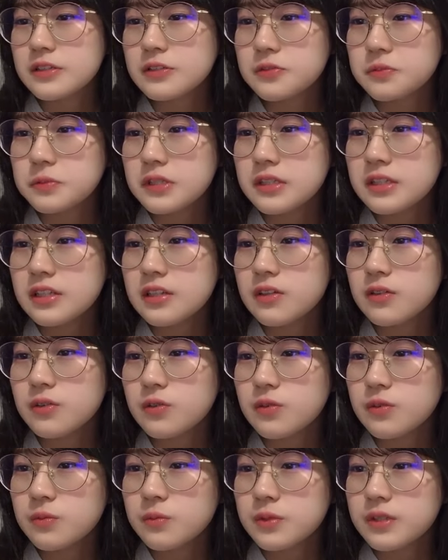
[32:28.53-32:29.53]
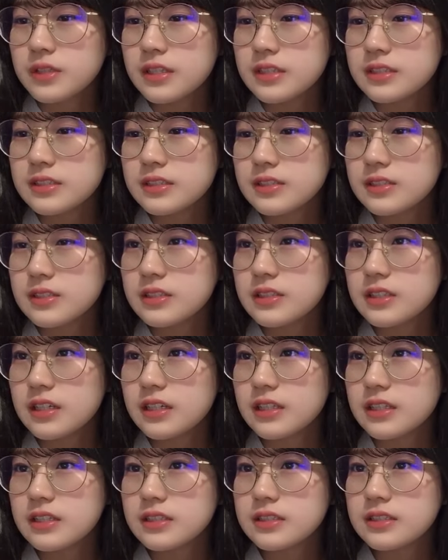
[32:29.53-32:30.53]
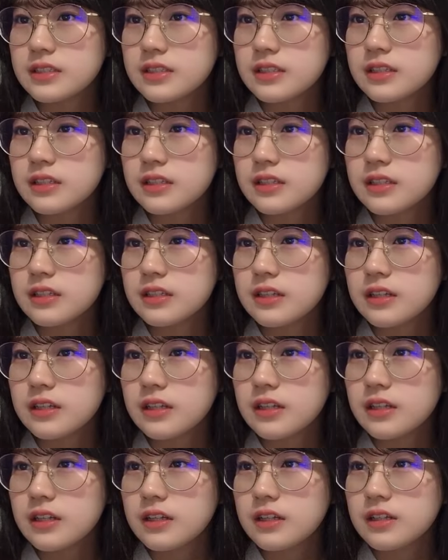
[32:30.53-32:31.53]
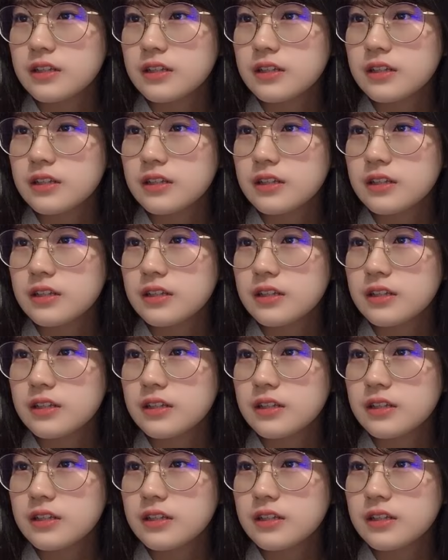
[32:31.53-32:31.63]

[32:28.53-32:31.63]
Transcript: 卒業メンバーとみんなで思い出作りたいです